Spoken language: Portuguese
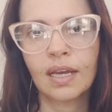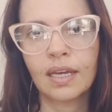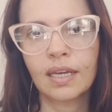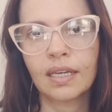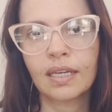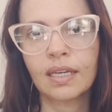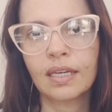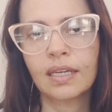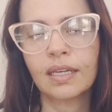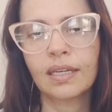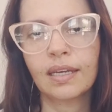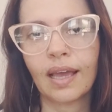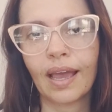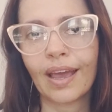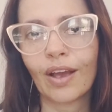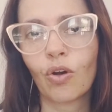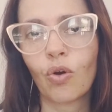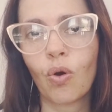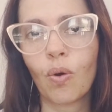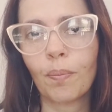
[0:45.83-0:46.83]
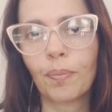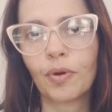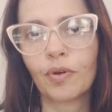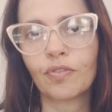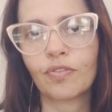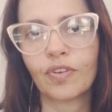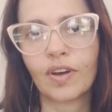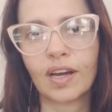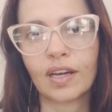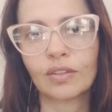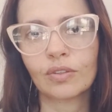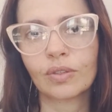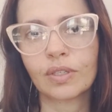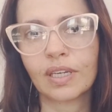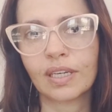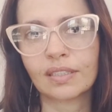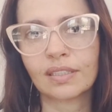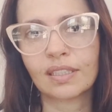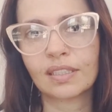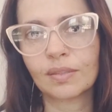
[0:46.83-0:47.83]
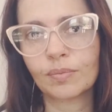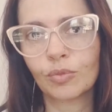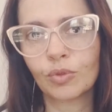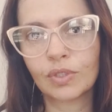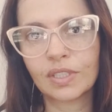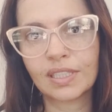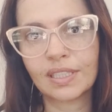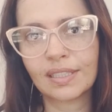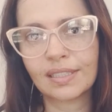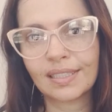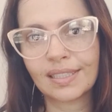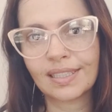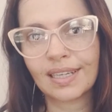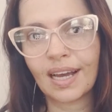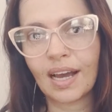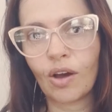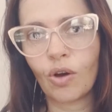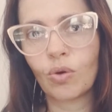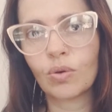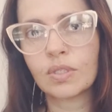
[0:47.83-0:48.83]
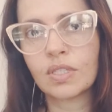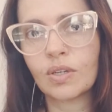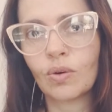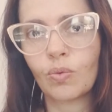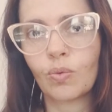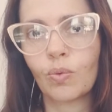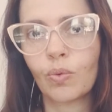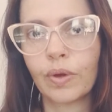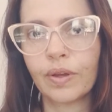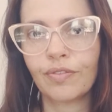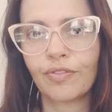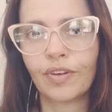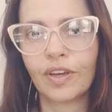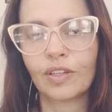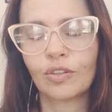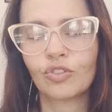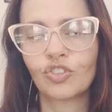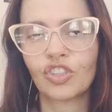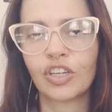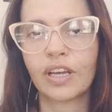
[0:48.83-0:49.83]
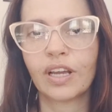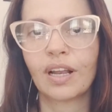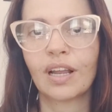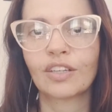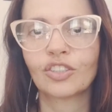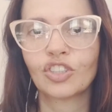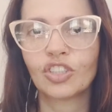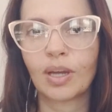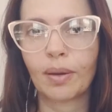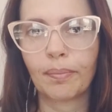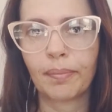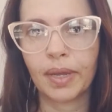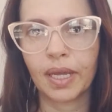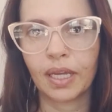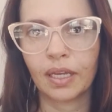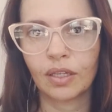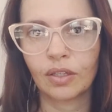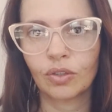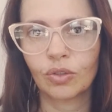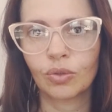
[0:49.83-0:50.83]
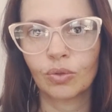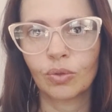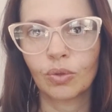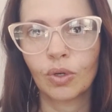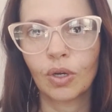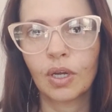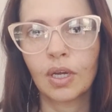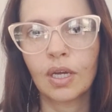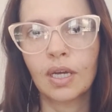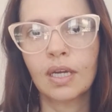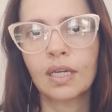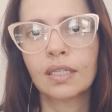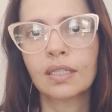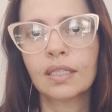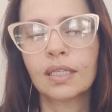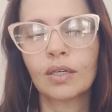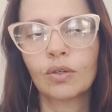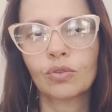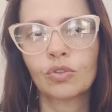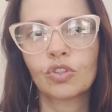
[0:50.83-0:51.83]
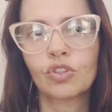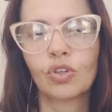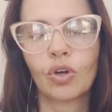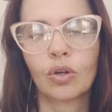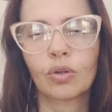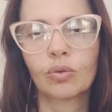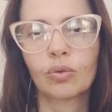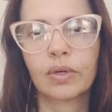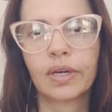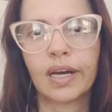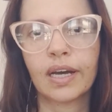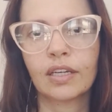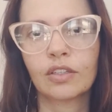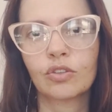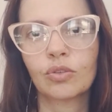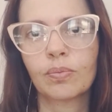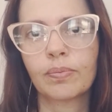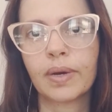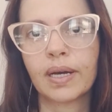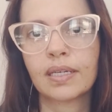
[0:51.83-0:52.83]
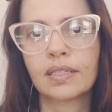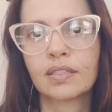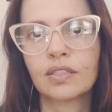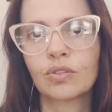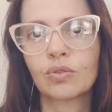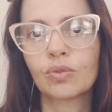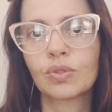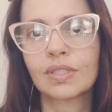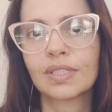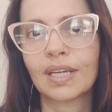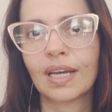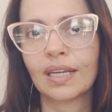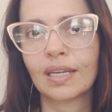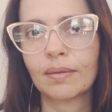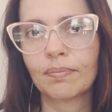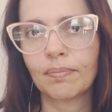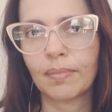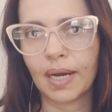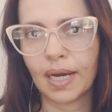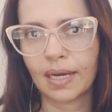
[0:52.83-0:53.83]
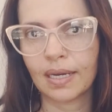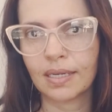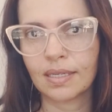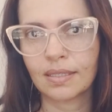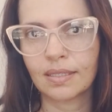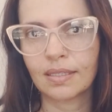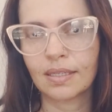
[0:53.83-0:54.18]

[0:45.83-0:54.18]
e é comprovado que essas músicas causam um efeito de relaxamento não só no gato, mas nos animais